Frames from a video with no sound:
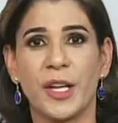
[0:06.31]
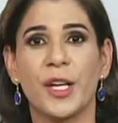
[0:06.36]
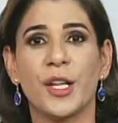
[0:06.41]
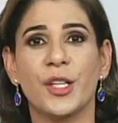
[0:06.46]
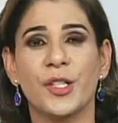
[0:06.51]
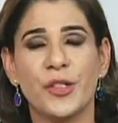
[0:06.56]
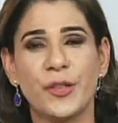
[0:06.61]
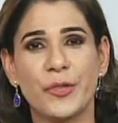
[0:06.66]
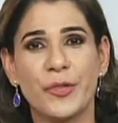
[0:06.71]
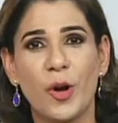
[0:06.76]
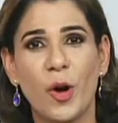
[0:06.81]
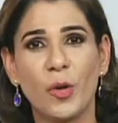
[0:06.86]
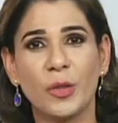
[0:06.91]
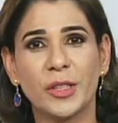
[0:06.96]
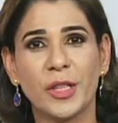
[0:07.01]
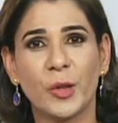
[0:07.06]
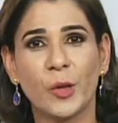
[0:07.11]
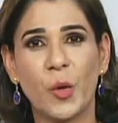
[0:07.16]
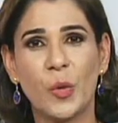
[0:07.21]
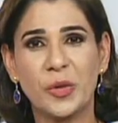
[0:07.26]
De
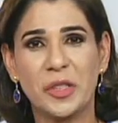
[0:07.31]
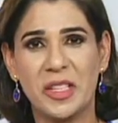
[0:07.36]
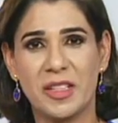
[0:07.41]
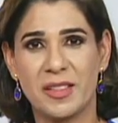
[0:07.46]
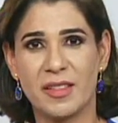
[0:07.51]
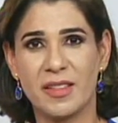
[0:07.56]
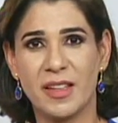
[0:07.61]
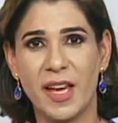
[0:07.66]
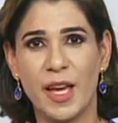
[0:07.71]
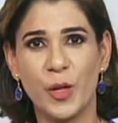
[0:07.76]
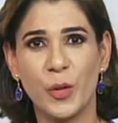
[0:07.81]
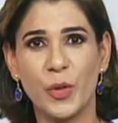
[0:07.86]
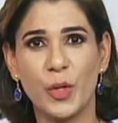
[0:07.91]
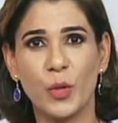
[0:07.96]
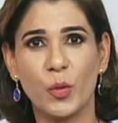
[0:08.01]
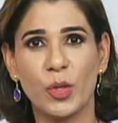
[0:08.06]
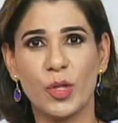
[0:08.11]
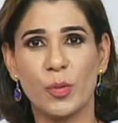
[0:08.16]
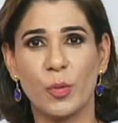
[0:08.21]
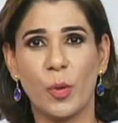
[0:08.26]
volta com o terceiro e
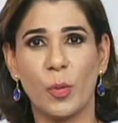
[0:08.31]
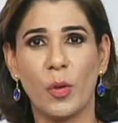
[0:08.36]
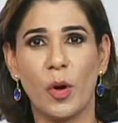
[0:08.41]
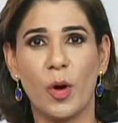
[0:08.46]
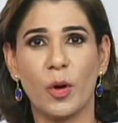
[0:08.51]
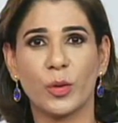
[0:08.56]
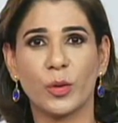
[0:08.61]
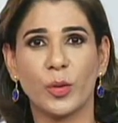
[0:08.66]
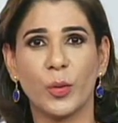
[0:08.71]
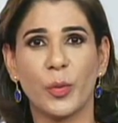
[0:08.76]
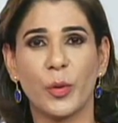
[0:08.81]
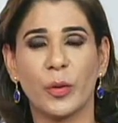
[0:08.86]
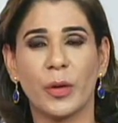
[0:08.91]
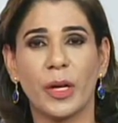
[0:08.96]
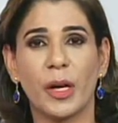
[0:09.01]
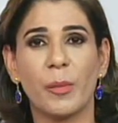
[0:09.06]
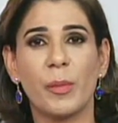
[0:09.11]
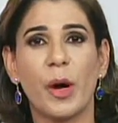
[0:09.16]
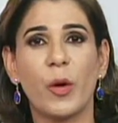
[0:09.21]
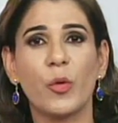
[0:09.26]
último bloco do
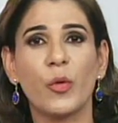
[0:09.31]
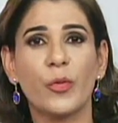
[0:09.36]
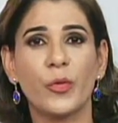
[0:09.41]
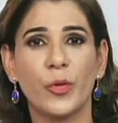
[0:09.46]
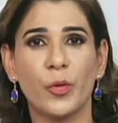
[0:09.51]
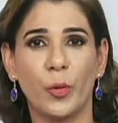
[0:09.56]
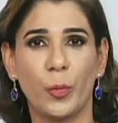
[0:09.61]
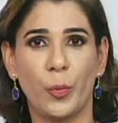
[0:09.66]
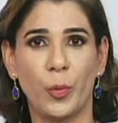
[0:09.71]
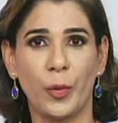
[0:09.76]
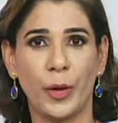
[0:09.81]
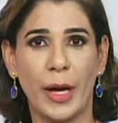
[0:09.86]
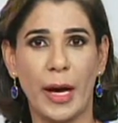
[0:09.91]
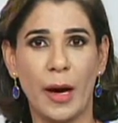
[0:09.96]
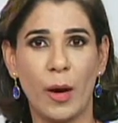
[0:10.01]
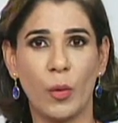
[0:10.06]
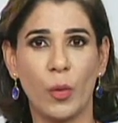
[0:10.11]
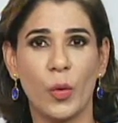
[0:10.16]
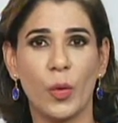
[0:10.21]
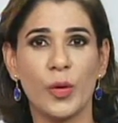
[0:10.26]
programa UFO no
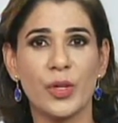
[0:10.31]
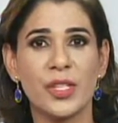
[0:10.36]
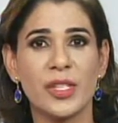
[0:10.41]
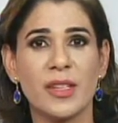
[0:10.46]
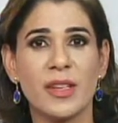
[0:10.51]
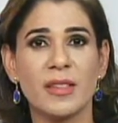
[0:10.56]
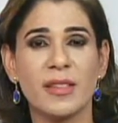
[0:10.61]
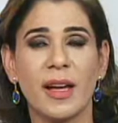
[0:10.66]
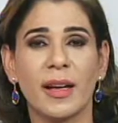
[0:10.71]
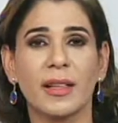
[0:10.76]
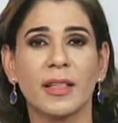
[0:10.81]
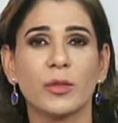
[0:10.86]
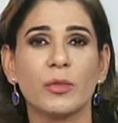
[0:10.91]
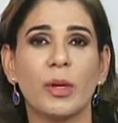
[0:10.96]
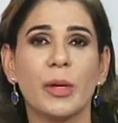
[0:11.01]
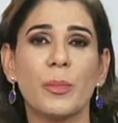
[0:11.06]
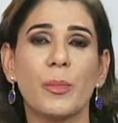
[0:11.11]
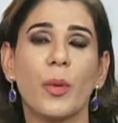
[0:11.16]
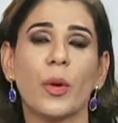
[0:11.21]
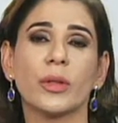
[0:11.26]
Plural, hoje destacando
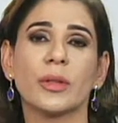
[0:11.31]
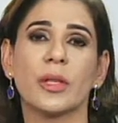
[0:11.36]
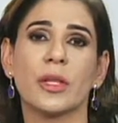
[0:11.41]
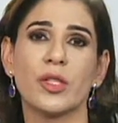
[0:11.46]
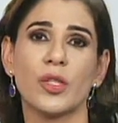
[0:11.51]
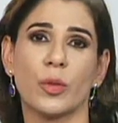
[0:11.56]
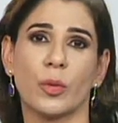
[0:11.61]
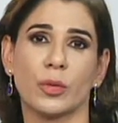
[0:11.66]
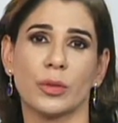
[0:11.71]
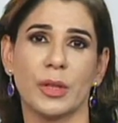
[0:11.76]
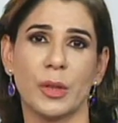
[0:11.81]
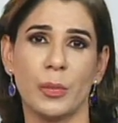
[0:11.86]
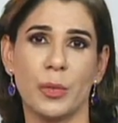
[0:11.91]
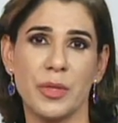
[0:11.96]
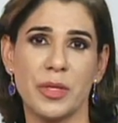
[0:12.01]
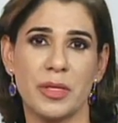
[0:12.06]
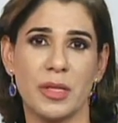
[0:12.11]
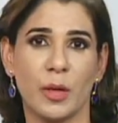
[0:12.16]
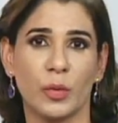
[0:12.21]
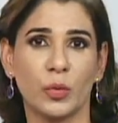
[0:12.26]
a importante
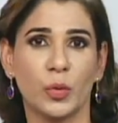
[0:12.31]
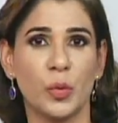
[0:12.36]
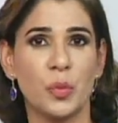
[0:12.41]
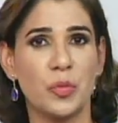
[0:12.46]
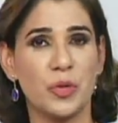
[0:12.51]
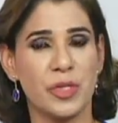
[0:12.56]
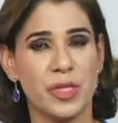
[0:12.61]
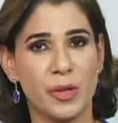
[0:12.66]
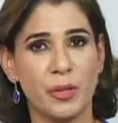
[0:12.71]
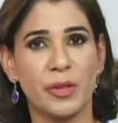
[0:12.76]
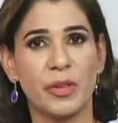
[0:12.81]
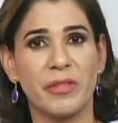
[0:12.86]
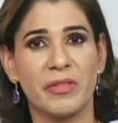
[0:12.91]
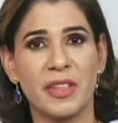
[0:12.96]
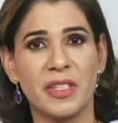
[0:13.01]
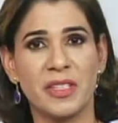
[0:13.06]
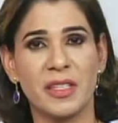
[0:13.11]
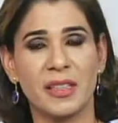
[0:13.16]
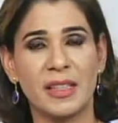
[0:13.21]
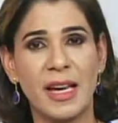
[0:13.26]
contribuição do Museu
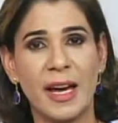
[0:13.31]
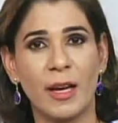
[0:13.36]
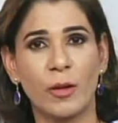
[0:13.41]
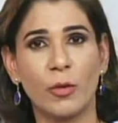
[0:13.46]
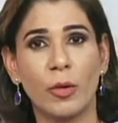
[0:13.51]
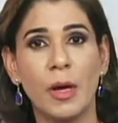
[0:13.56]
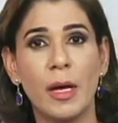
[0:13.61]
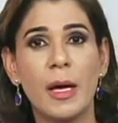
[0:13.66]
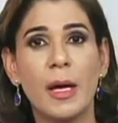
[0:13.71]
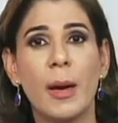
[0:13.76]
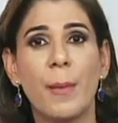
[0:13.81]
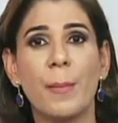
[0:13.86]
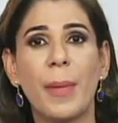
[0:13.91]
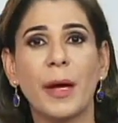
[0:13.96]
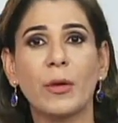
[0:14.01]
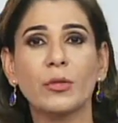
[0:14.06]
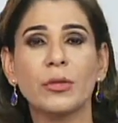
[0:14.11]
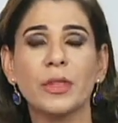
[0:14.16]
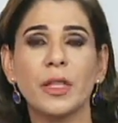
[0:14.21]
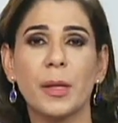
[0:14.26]
Universitário
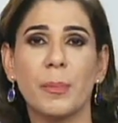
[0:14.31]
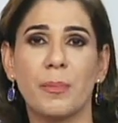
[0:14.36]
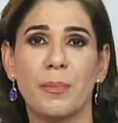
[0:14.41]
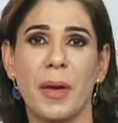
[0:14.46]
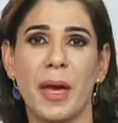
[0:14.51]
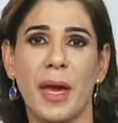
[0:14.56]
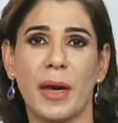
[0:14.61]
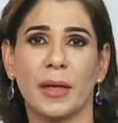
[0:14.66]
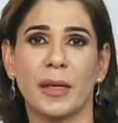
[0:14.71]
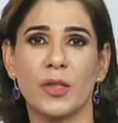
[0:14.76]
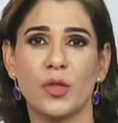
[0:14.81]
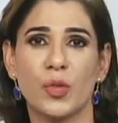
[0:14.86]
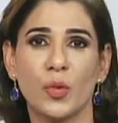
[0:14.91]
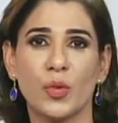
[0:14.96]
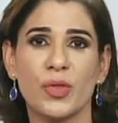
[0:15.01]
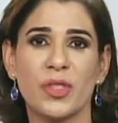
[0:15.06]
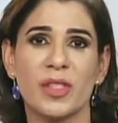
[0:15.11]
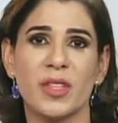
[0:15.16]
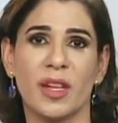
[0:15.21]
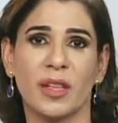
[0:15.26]
para o tripé que
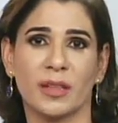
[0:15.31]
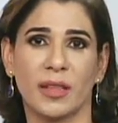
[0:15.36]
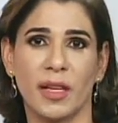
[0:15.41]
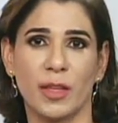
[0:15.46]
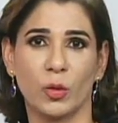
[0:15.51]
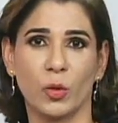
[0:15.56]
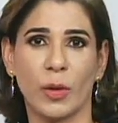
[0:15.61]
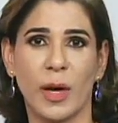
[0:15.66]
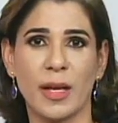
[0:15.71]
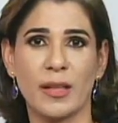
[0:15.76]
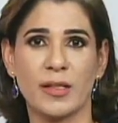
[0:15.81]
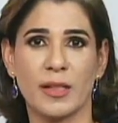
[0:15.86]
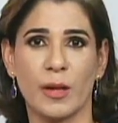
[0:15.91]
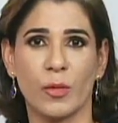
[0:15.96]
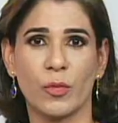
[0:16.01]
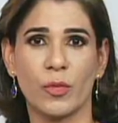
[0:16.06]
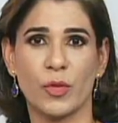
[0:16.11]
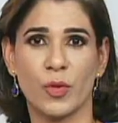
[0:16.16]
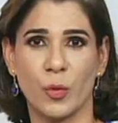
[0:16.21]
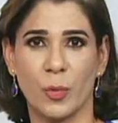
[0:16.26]
sustenta a
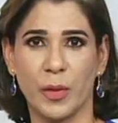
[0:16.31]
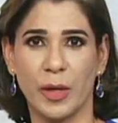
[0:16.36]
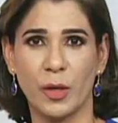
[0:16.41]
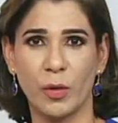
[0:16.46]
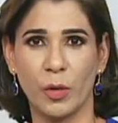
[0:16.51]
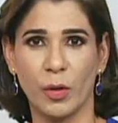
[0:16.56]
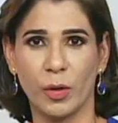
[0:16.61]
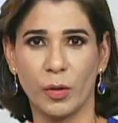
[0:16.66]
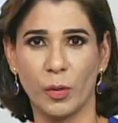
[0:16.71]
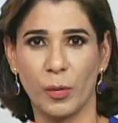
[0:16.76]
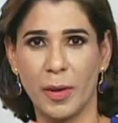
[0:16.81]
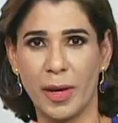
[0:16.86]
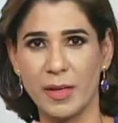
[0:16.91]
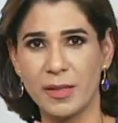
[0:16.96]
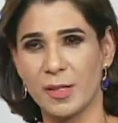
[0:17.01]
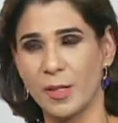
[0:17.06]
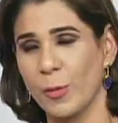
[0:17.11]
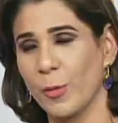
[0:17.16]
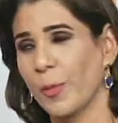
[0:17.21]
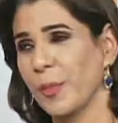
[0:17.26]
educação superior no
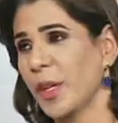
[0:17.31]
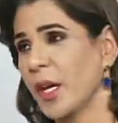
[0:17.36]
Brasil.